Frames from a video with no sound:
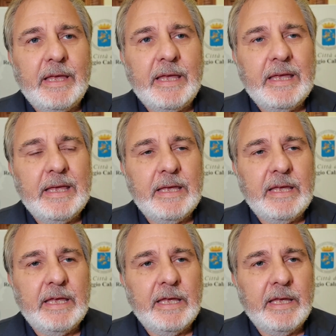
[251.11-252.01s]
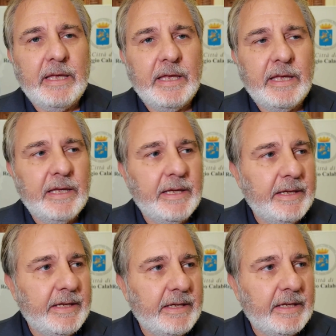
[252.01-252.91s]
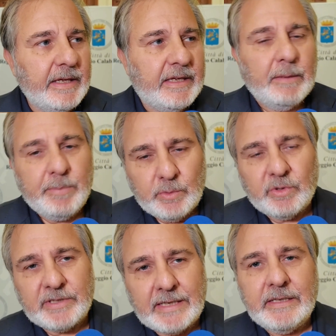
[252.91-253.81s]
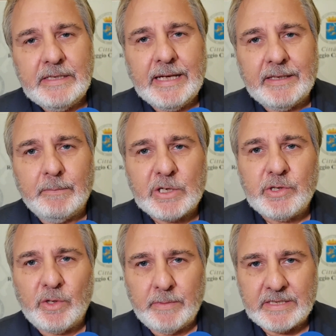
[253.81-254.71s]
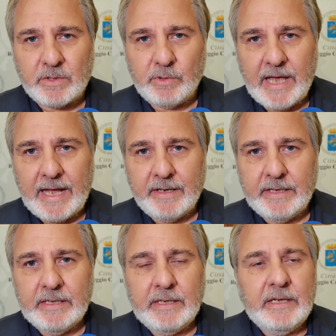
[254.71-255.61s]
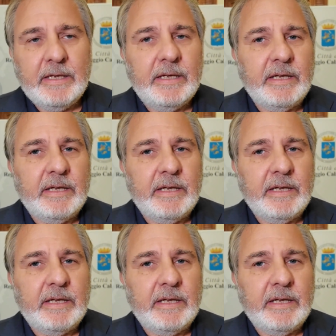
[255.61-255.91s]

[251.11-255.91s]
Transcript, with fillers: e, e, che appunto sarà dedicata a Marcello Mastroianni.